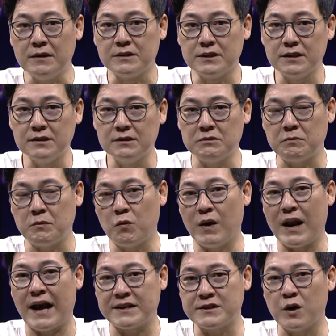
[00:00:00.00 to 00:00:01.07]
ซึ่งเว
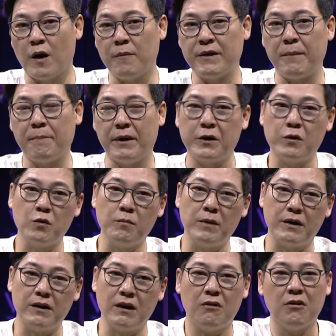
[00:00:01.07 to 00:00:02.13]
ลาซ้อมเนี่ย มันดูเหมือน
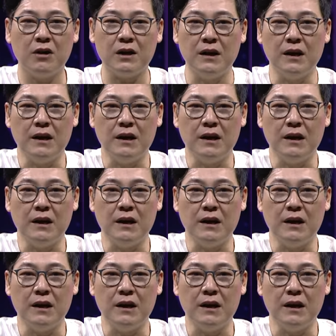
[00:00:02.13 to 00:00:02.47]
ว่า